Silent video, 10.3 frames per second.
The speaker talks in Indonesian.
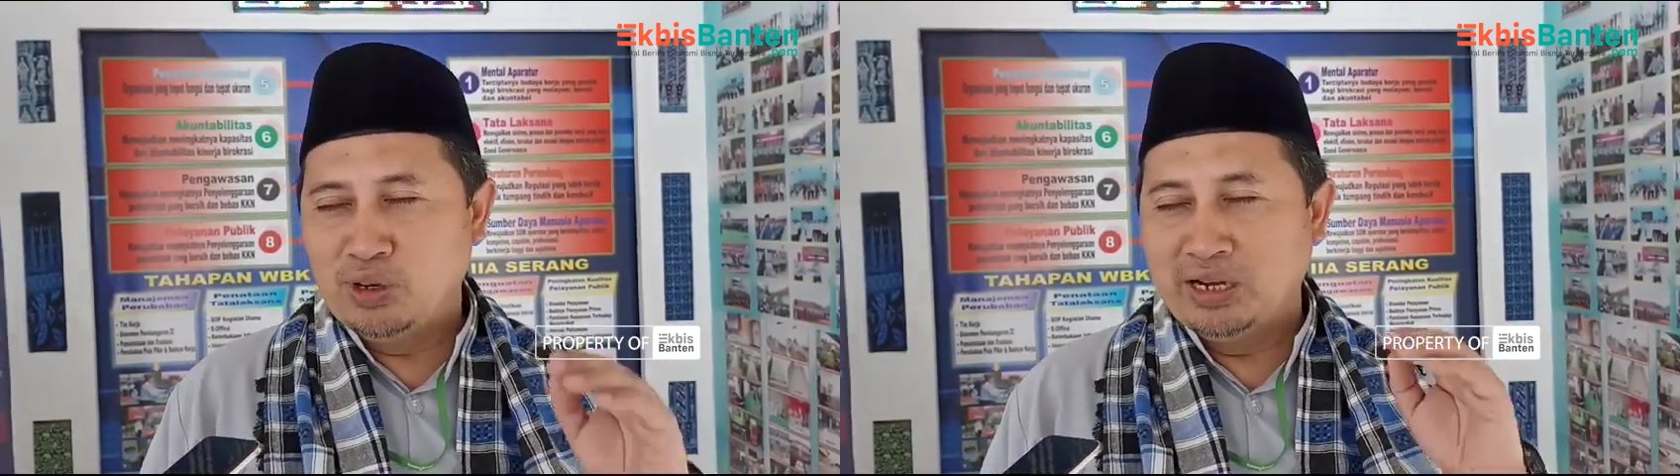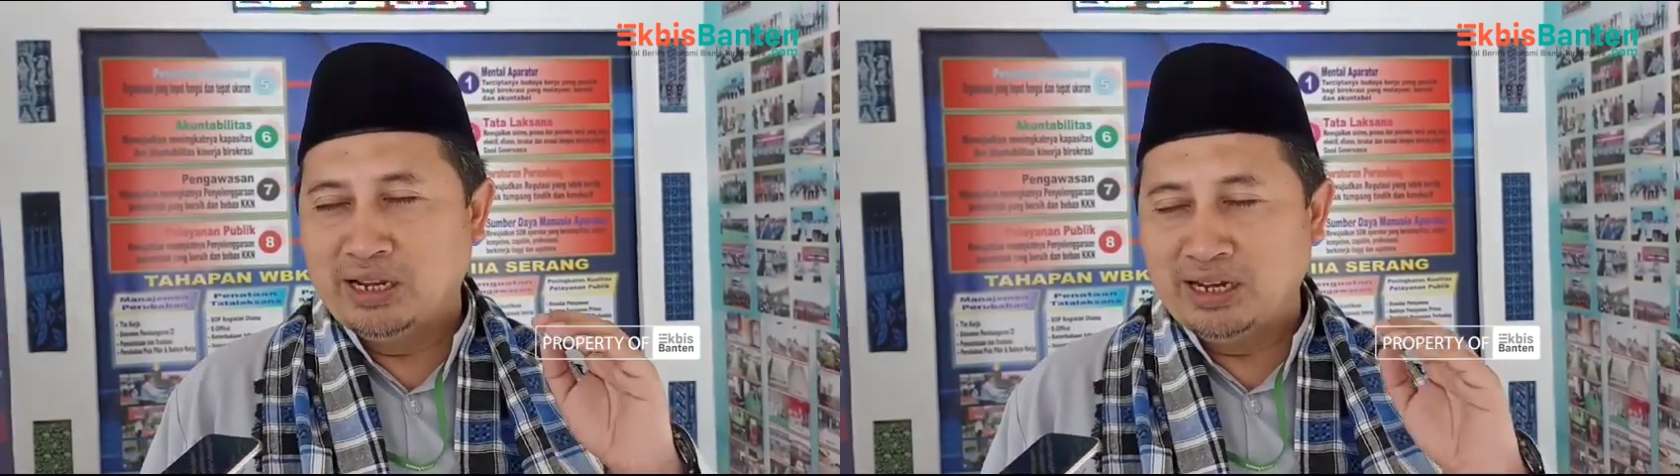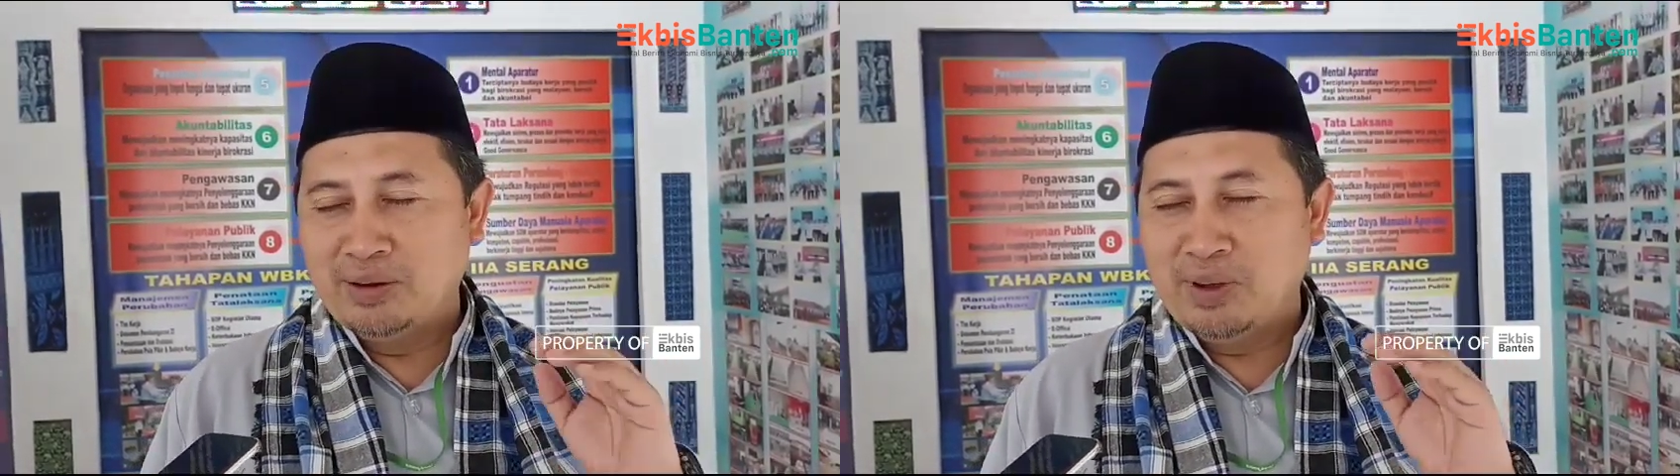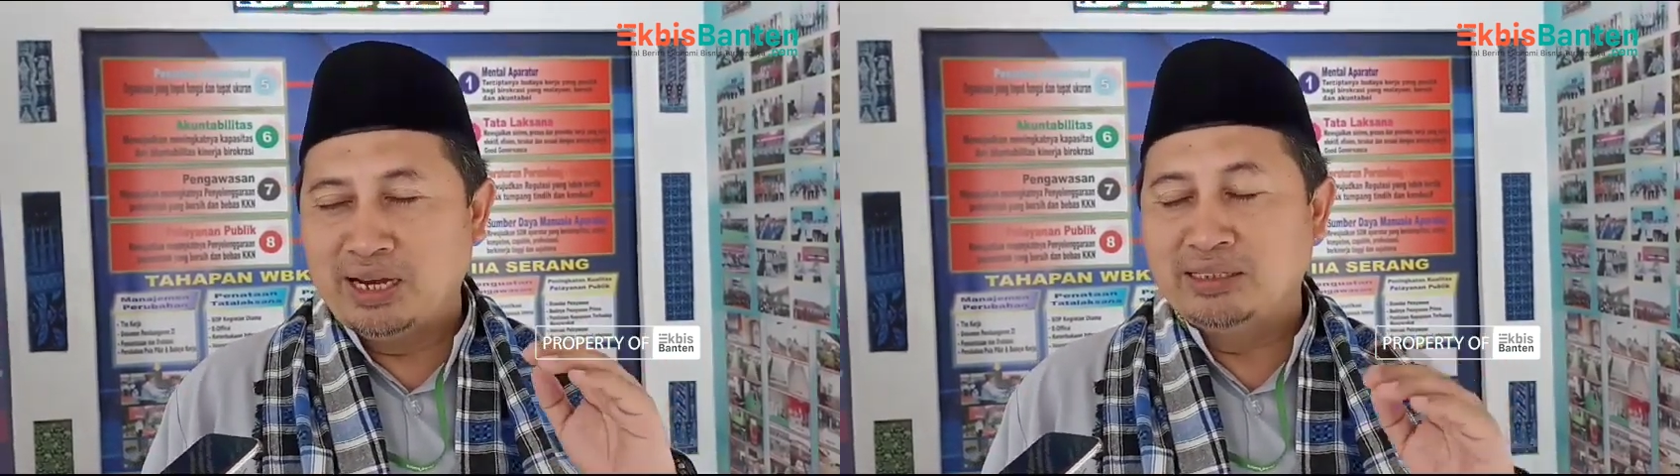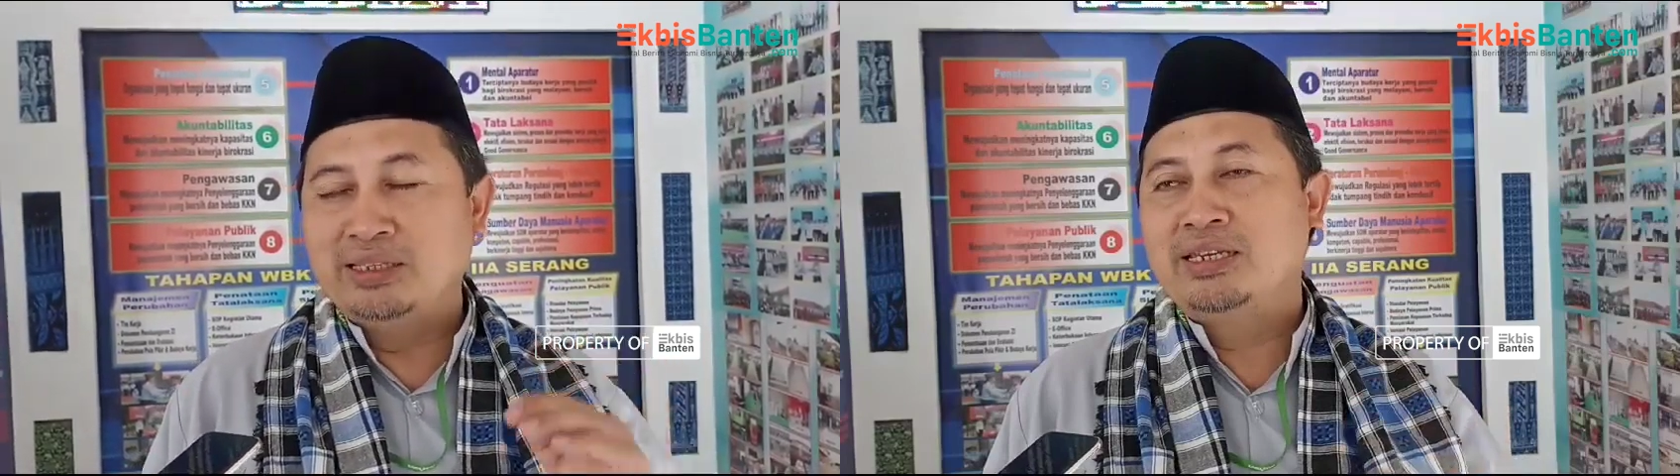mulai dari yang
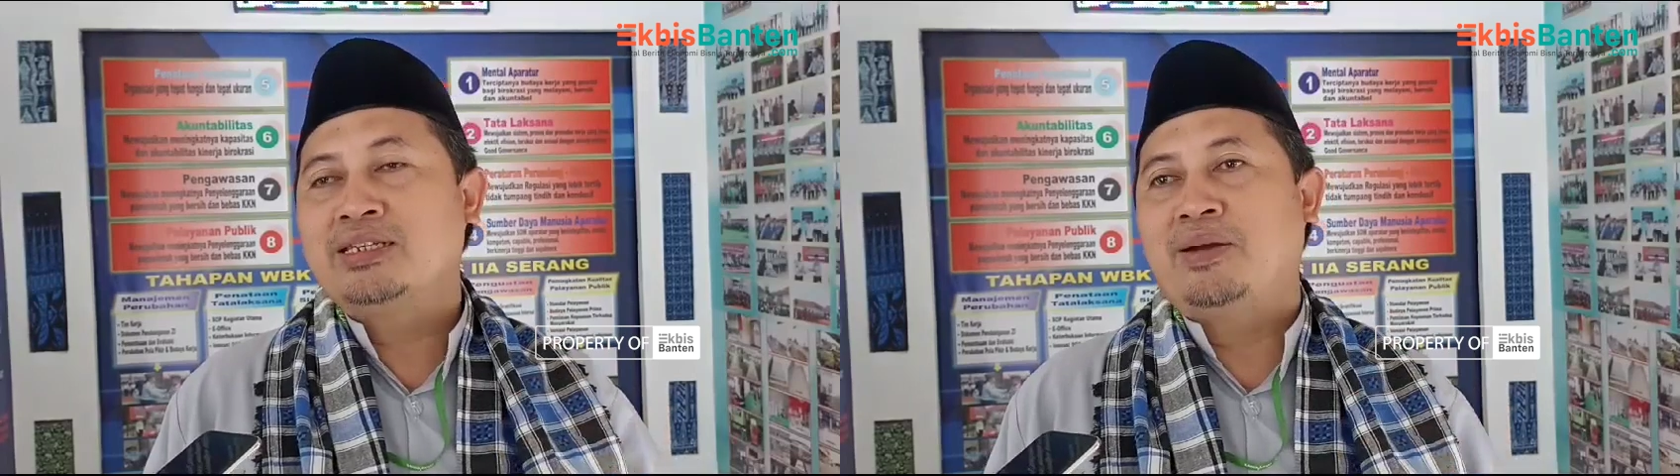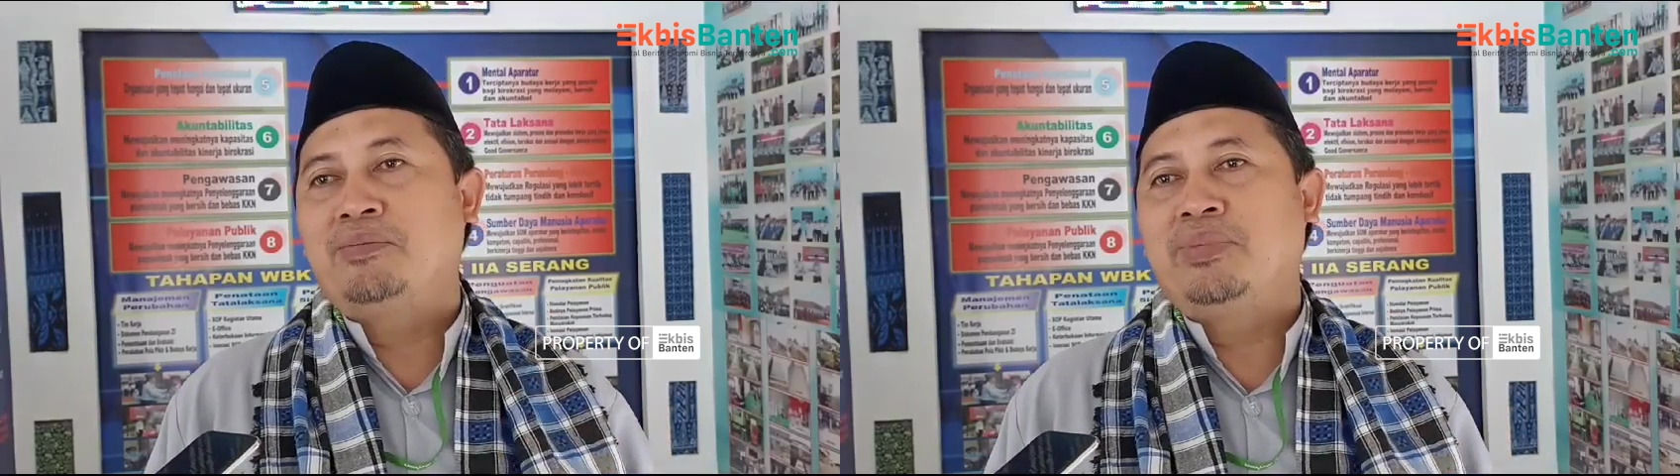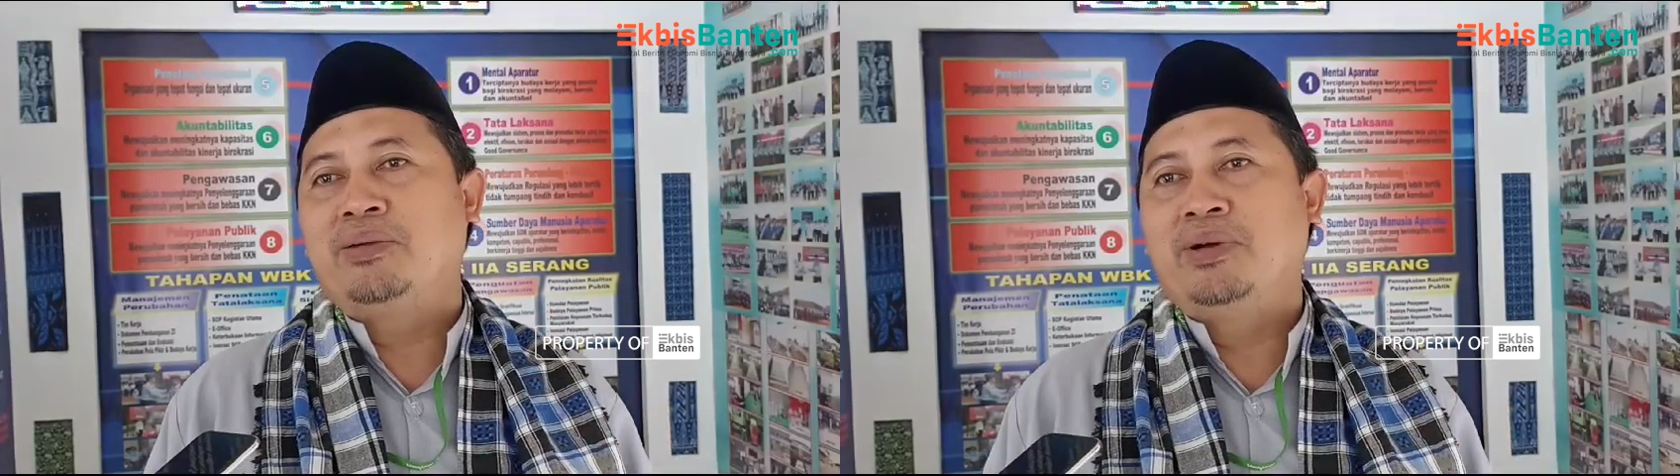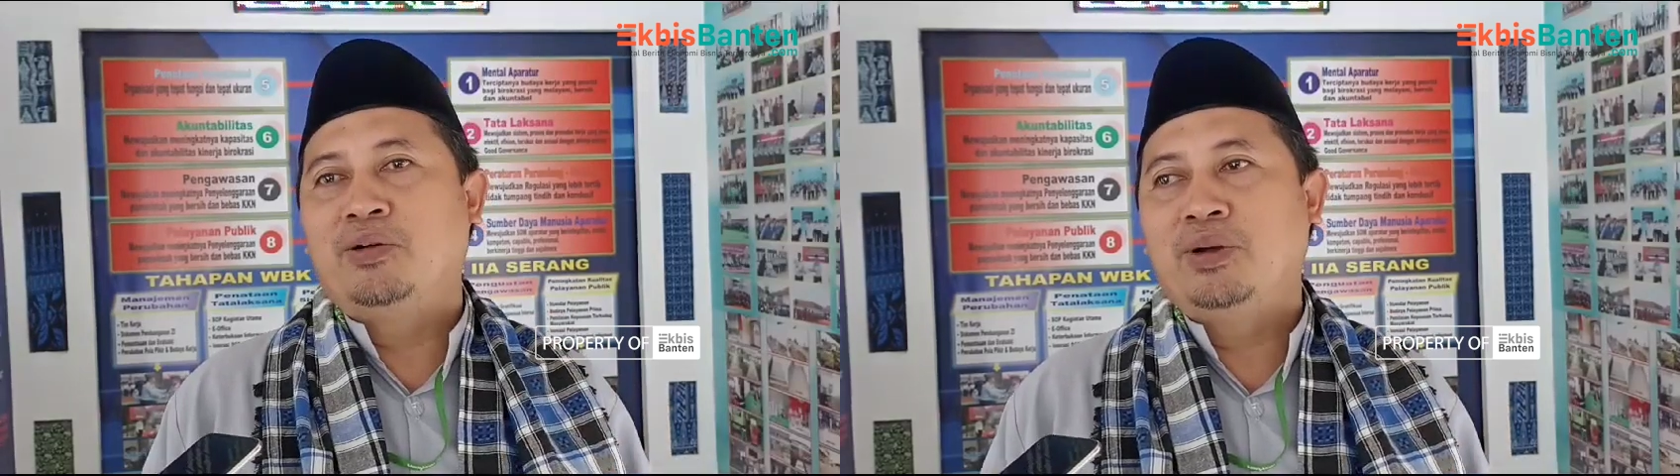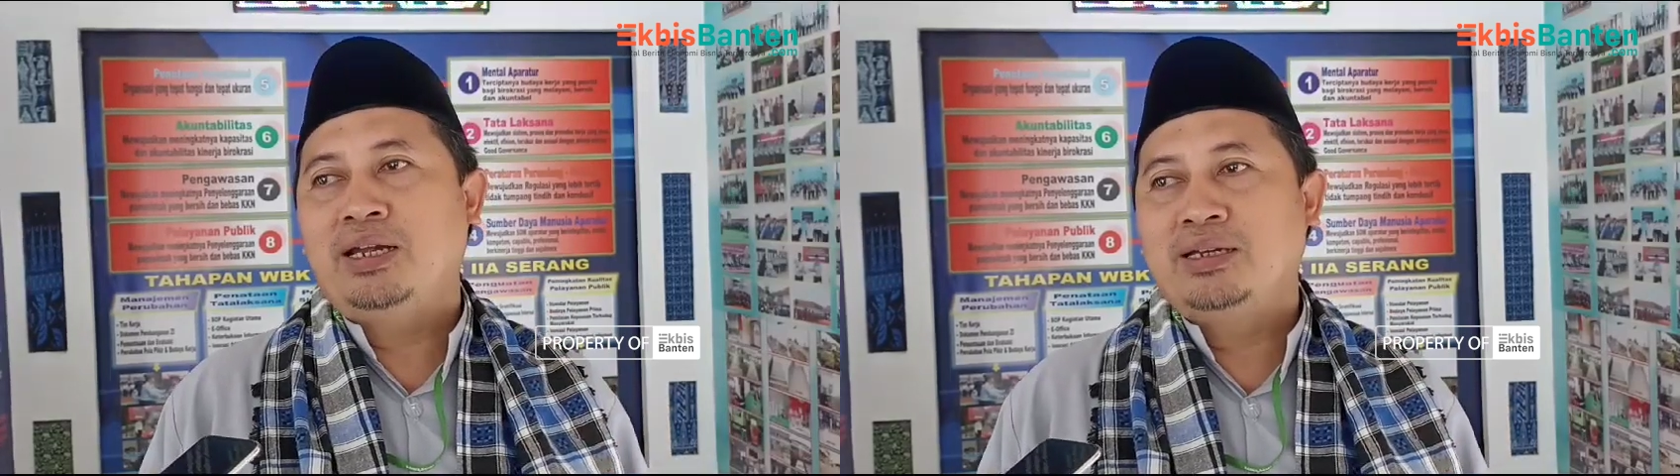paling tinggi sampai
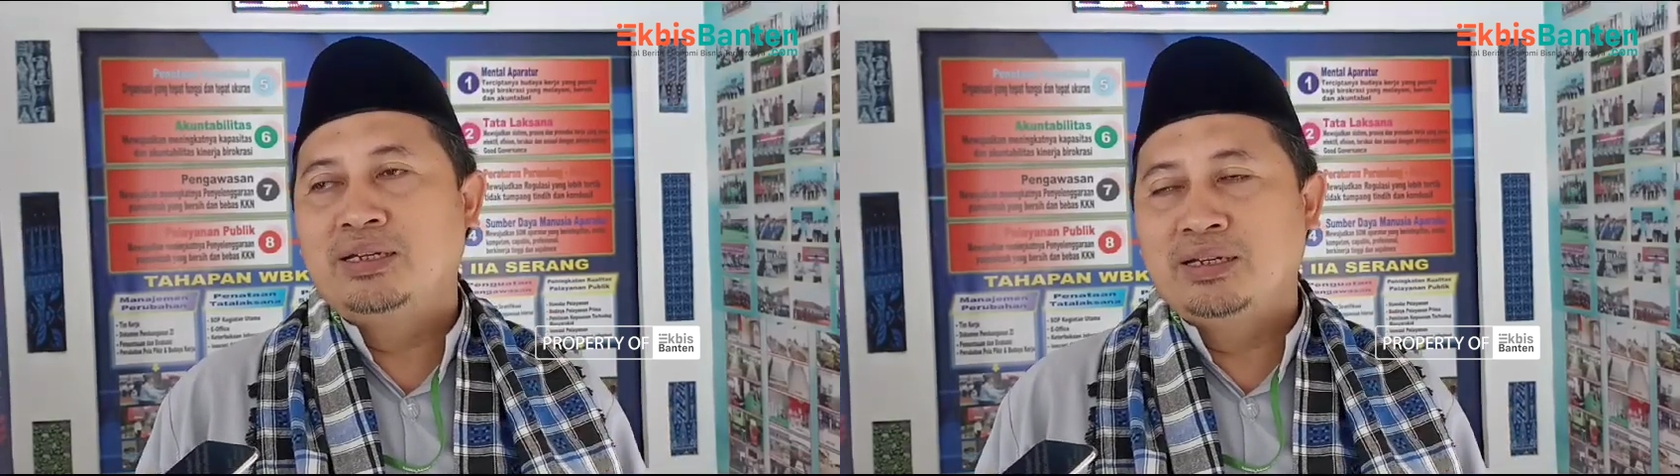bawah